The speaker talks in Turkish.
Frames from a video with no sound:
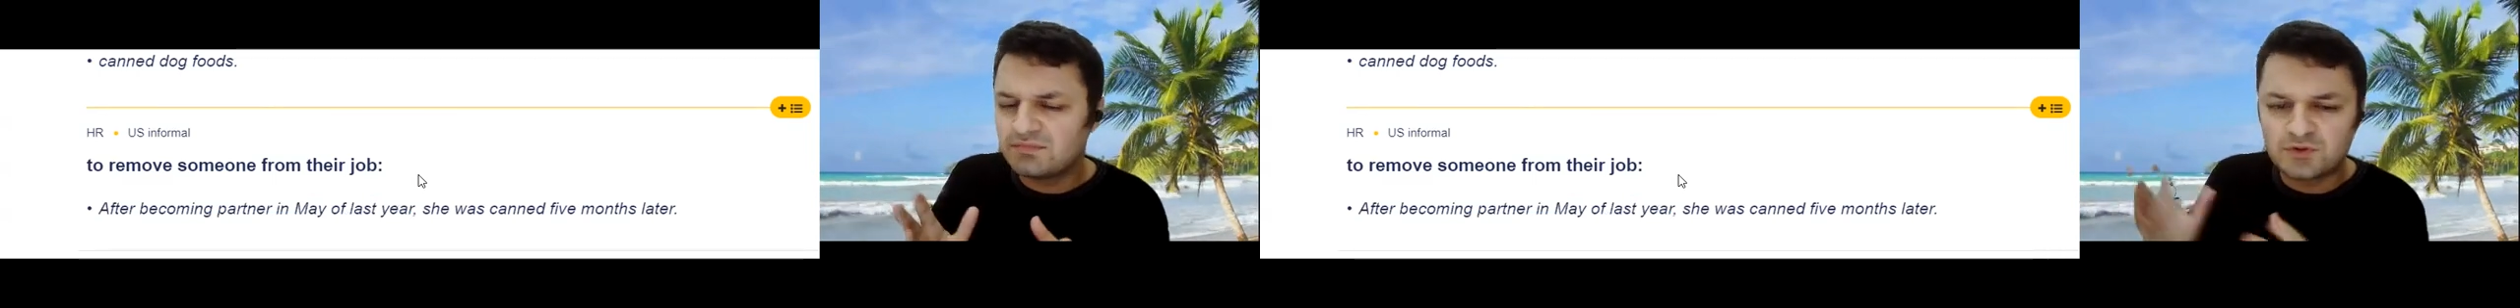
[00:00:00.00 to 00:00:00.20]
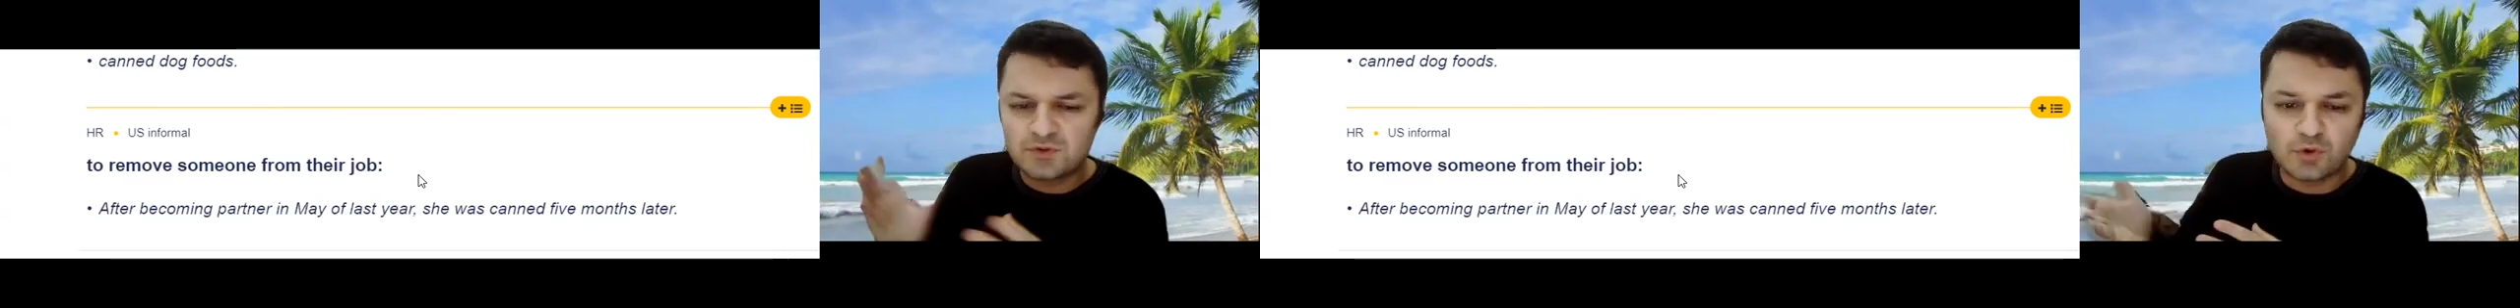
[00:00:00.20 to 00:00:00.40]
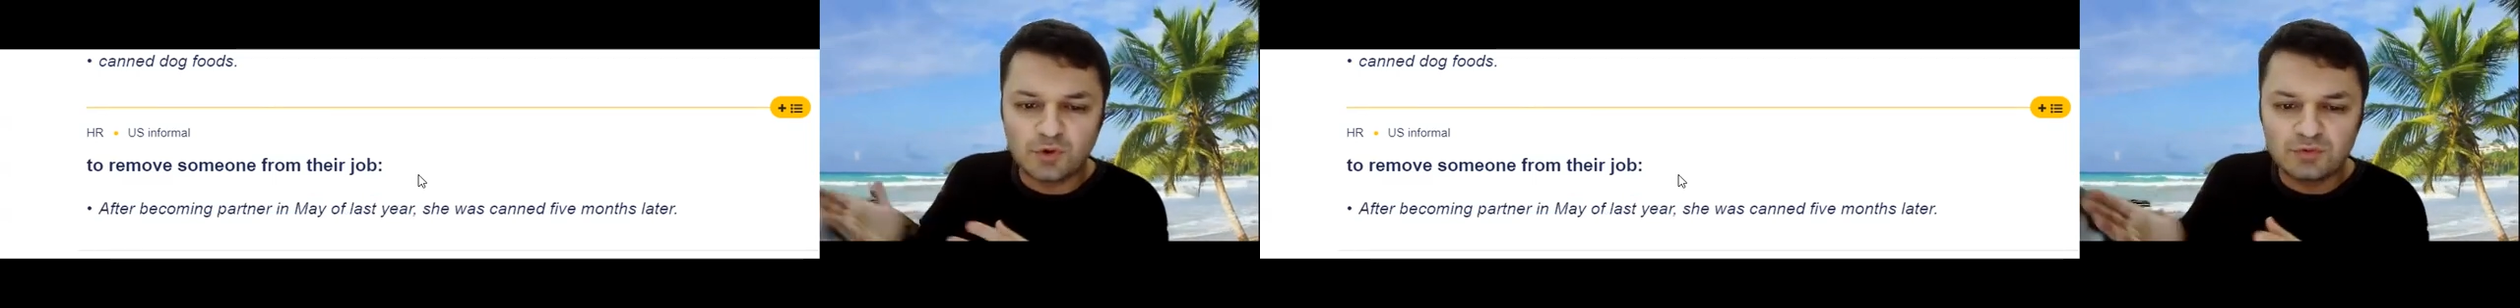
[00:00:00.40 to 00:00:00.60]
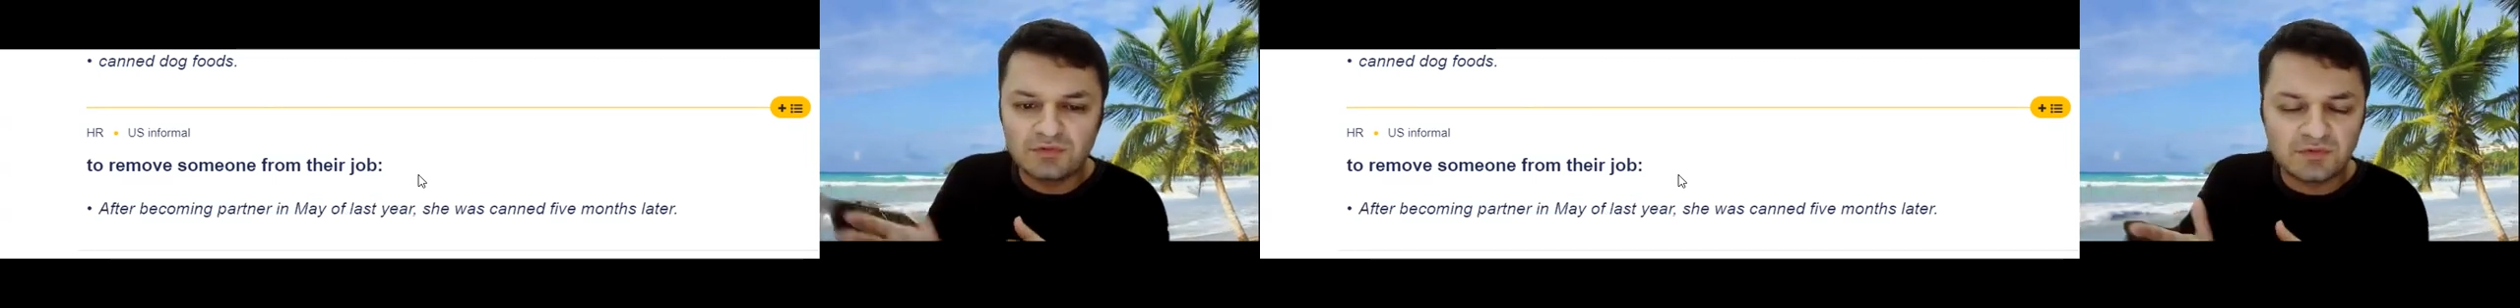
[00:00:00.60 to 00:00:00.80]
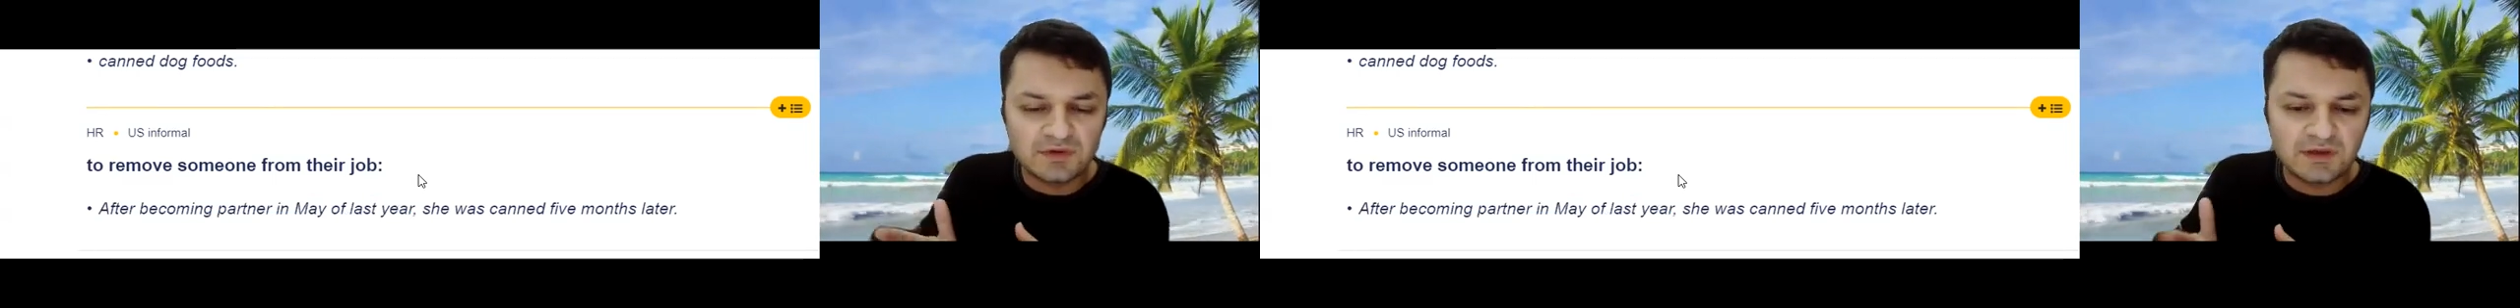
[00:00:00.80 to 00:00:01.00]

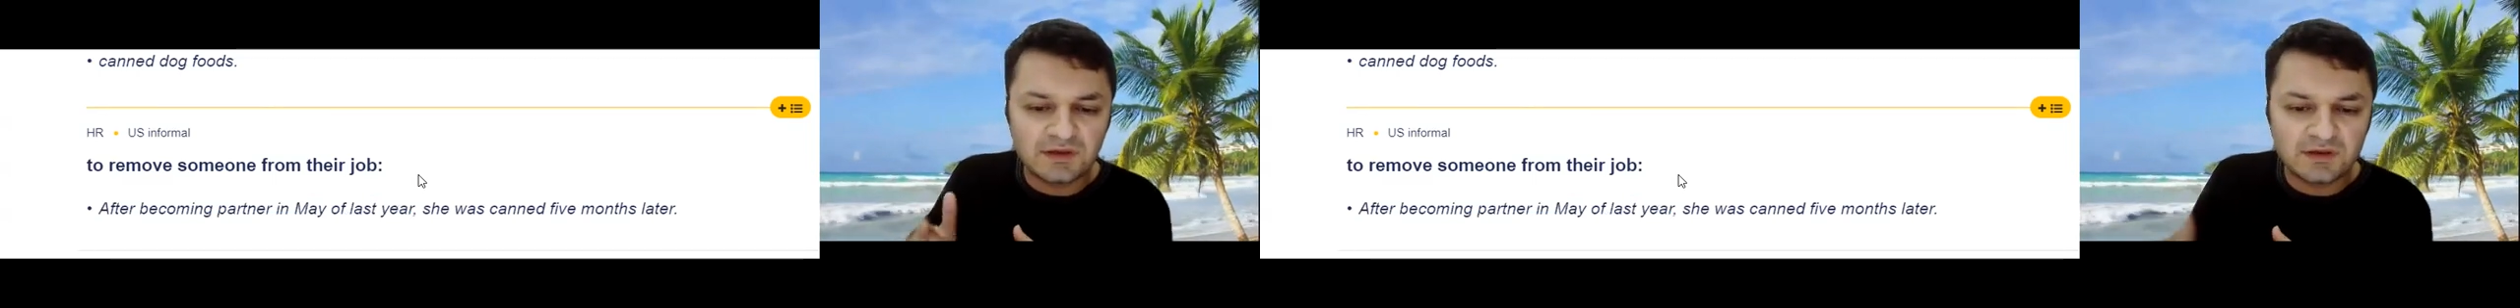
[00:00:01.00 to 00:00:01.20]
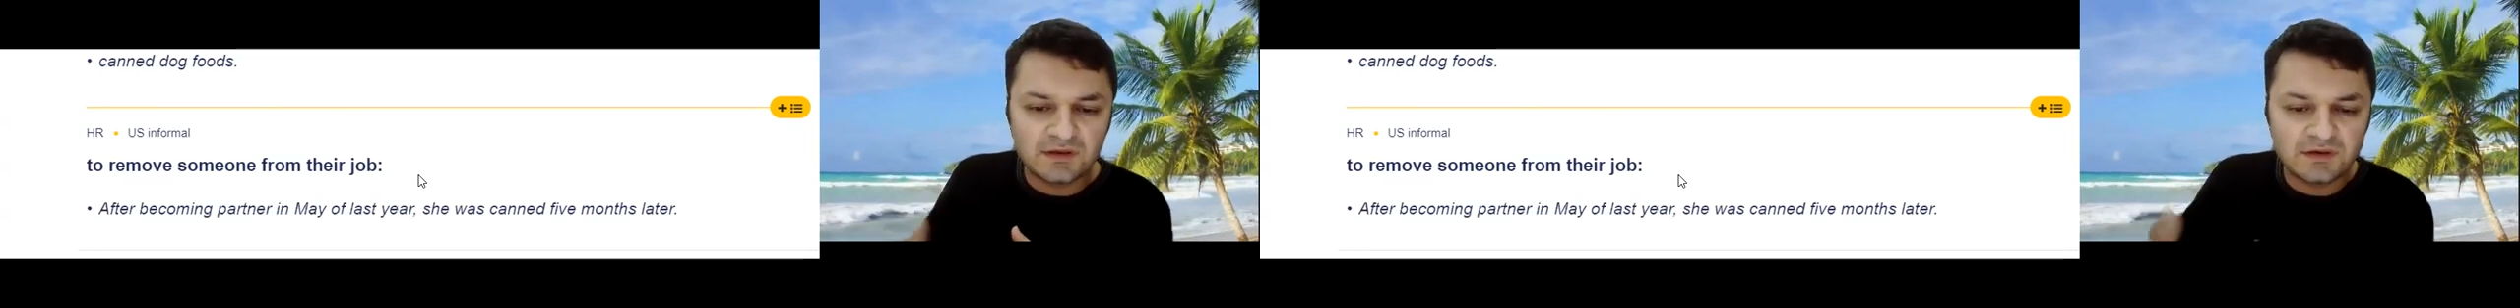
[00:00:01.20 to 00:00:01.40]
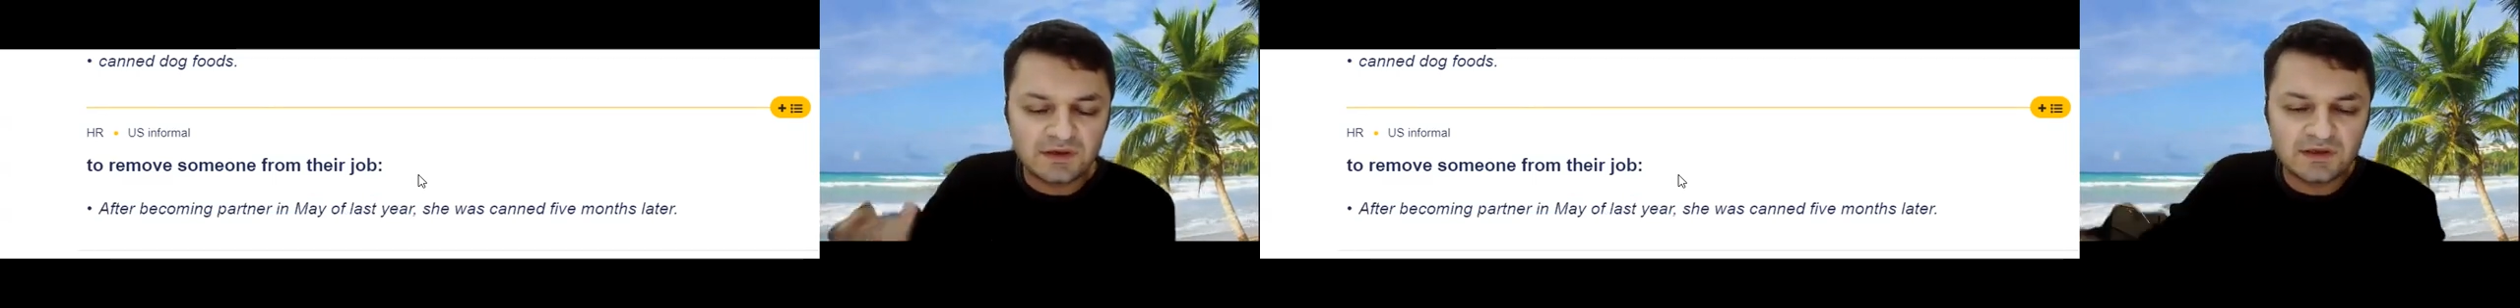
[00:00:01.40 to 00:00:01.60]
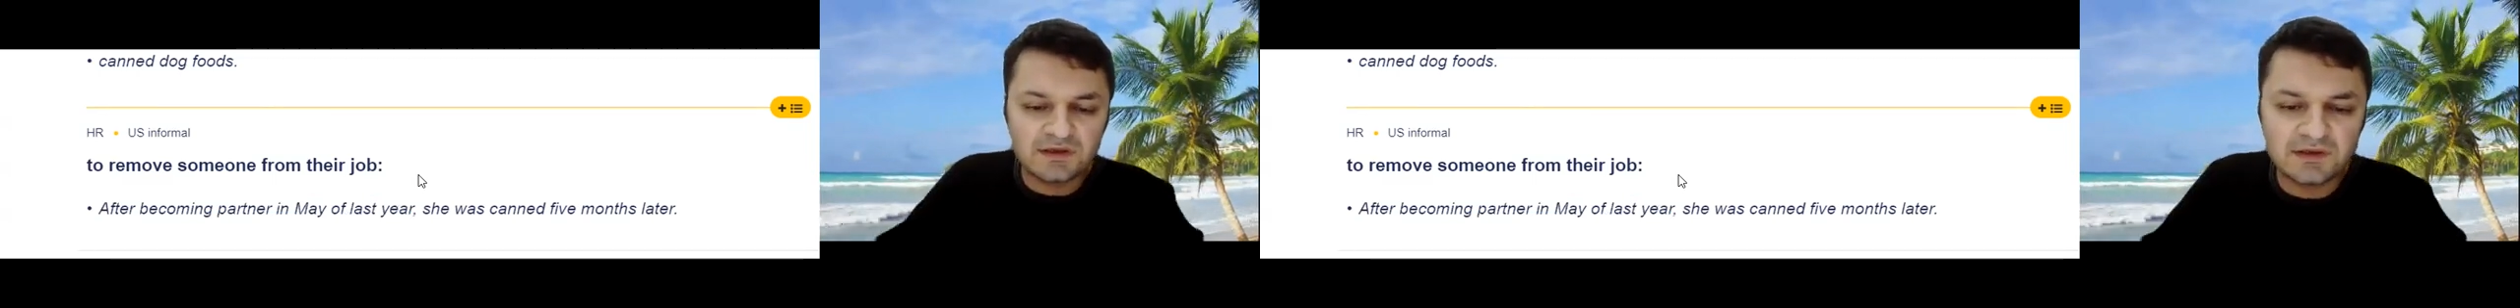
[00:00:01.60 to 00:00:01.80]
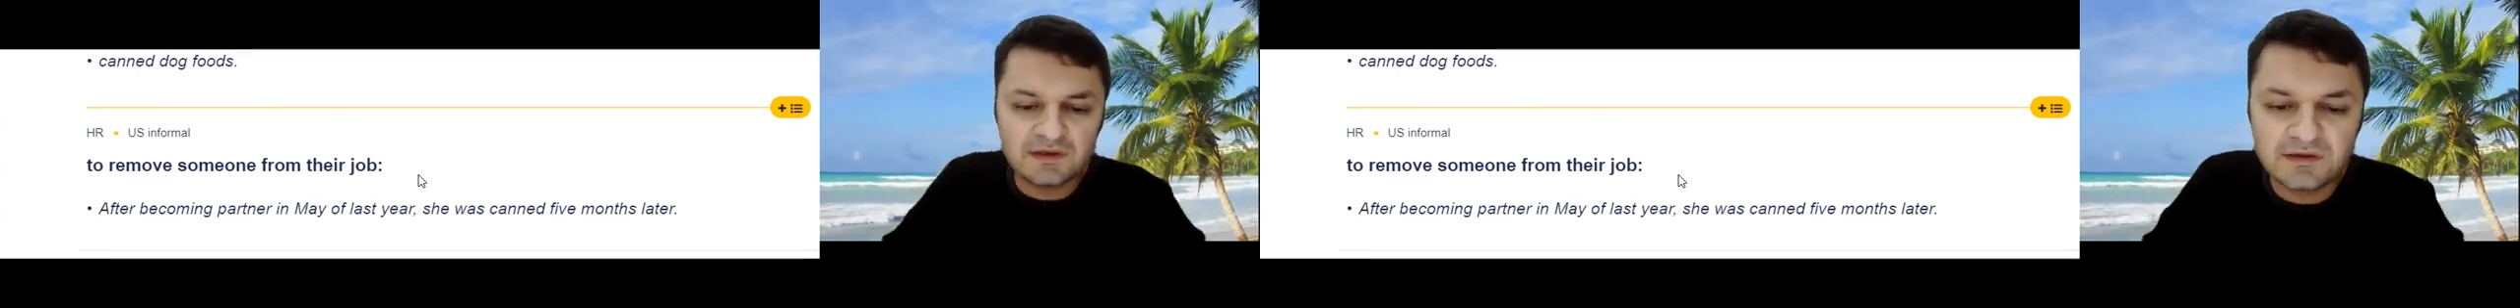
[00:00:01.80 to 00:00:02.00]
son
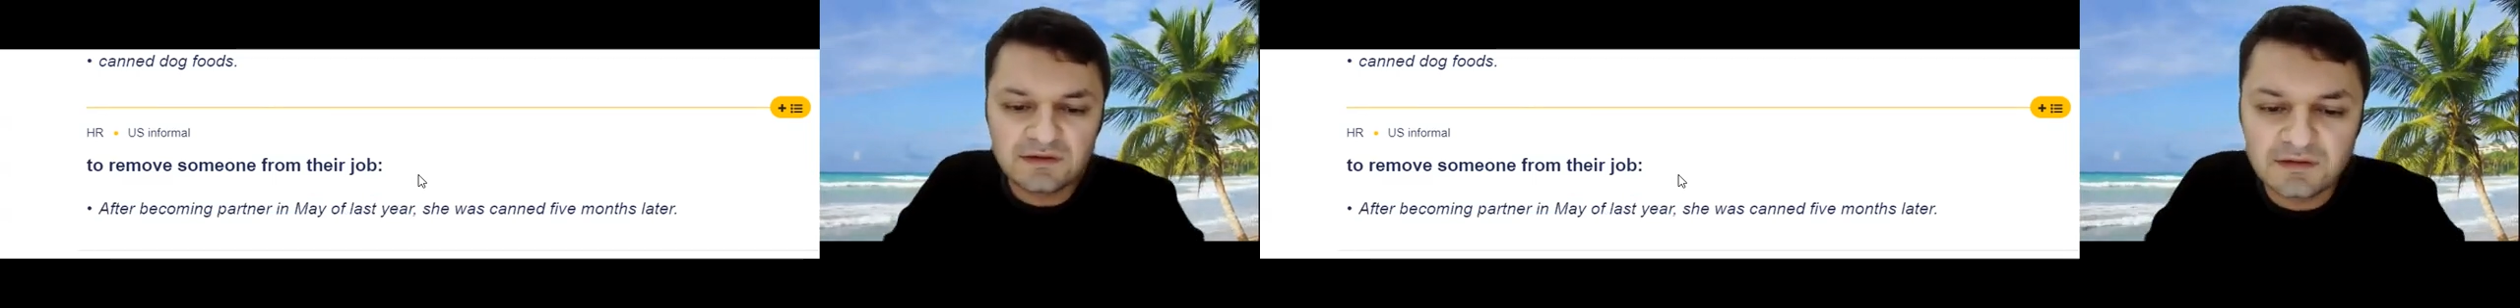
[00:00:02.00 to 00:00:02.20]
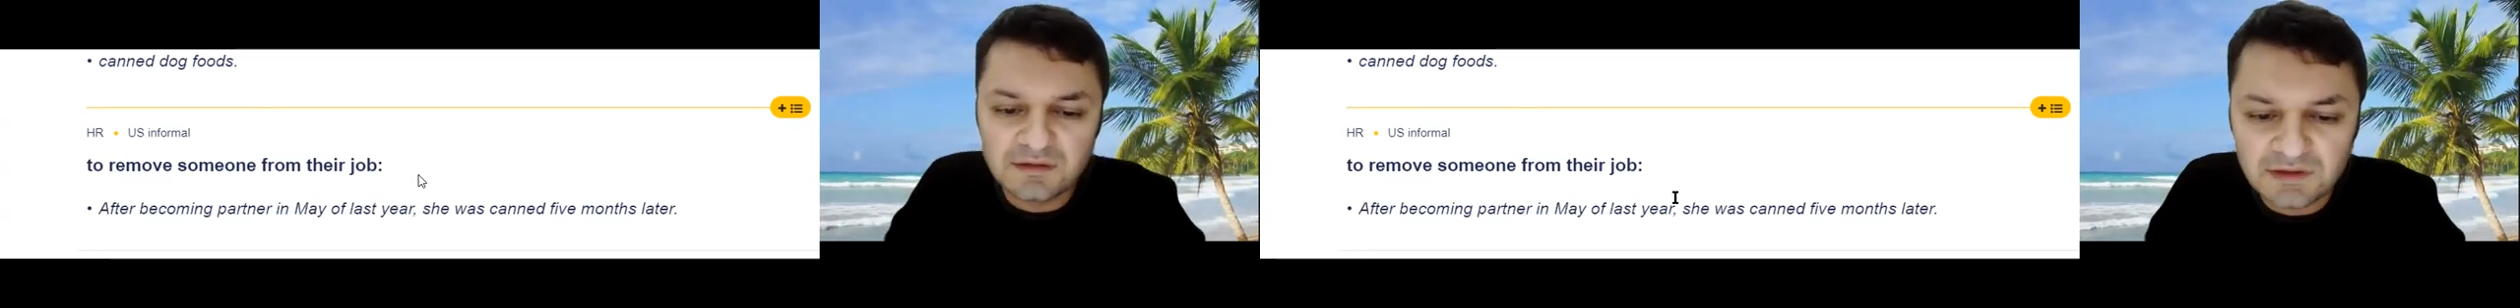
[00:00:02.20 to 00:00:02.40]
yılın